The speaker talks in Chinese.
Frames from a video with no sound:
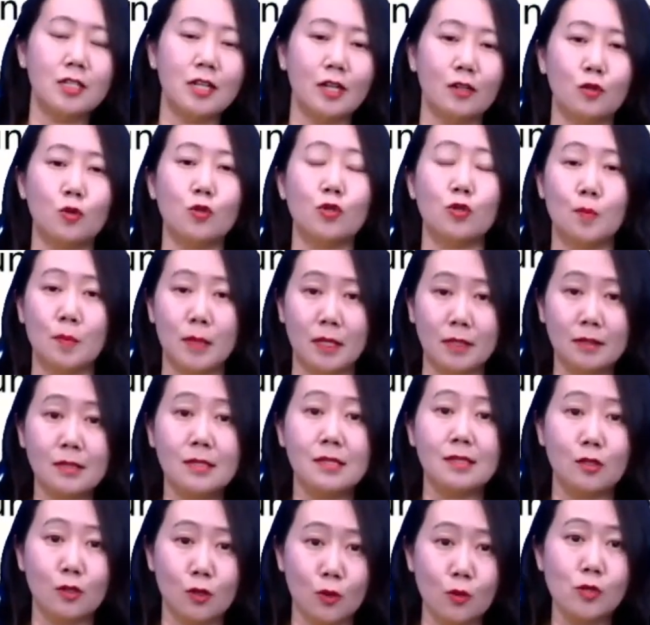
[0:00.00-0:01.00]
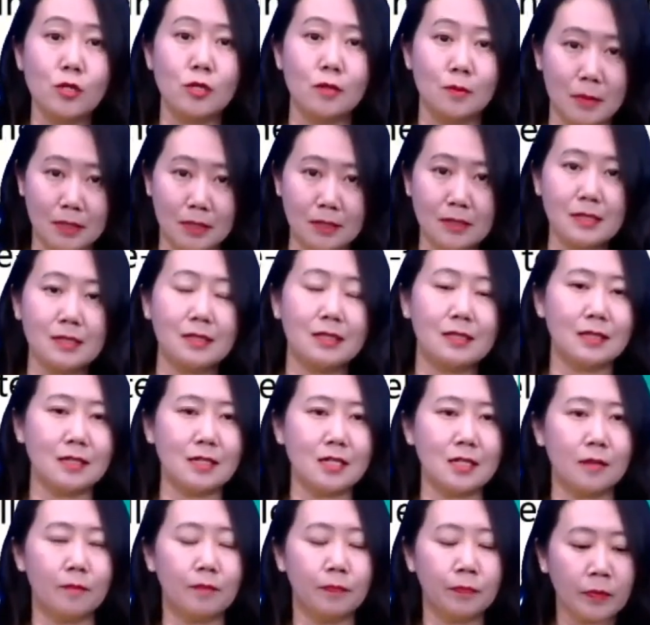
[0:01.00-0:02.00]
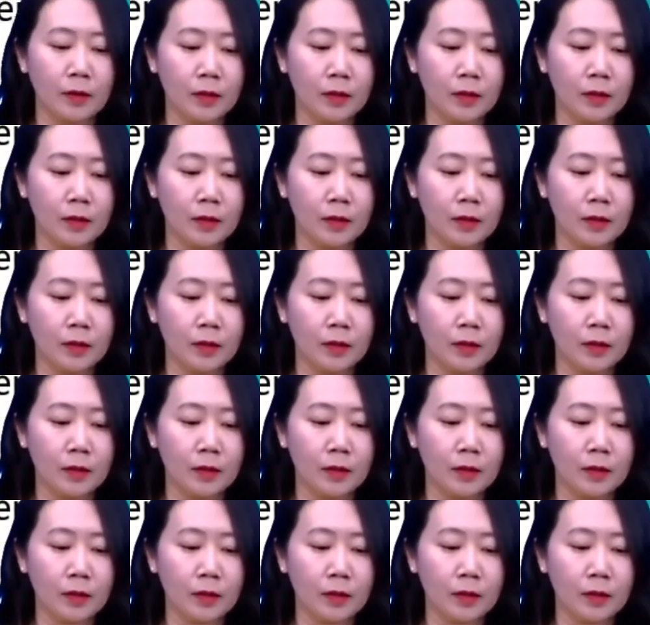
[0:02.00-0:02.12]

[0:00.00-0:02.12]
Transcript: 这个就是名词修饰名词的形式。